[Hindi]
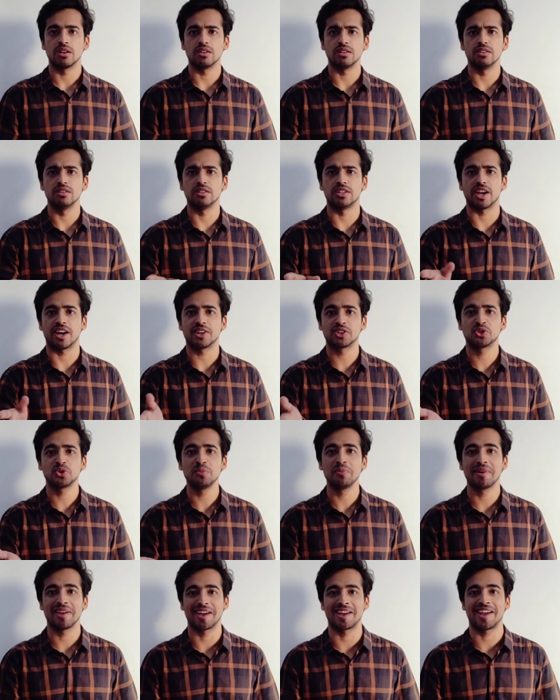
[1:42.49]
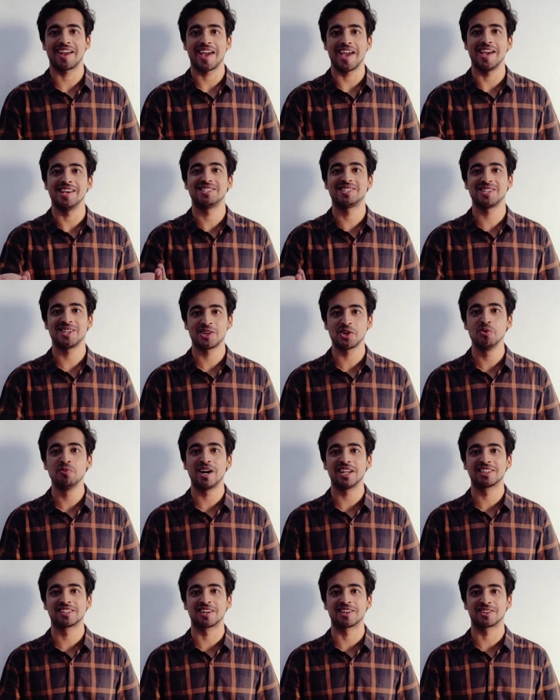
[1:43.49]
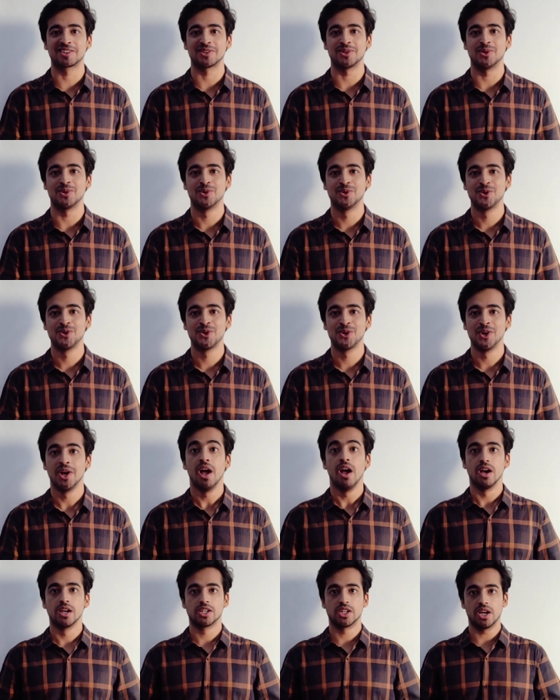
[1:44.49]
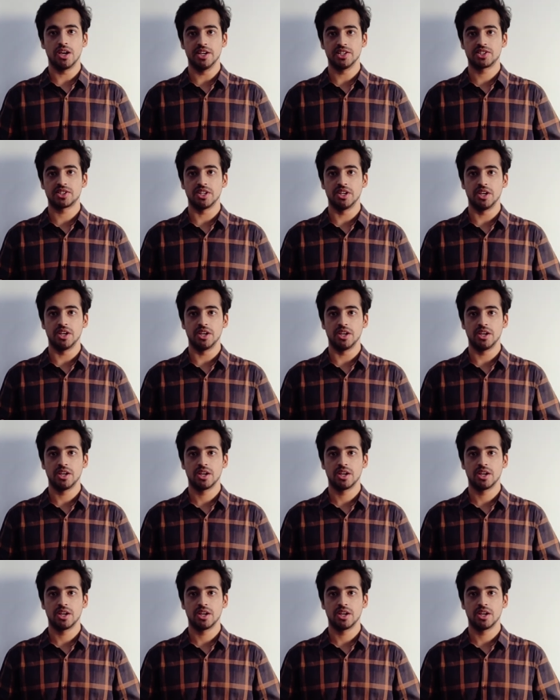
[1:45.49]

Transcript: यार तुम ऐसे क्यों बात करते हो कैसे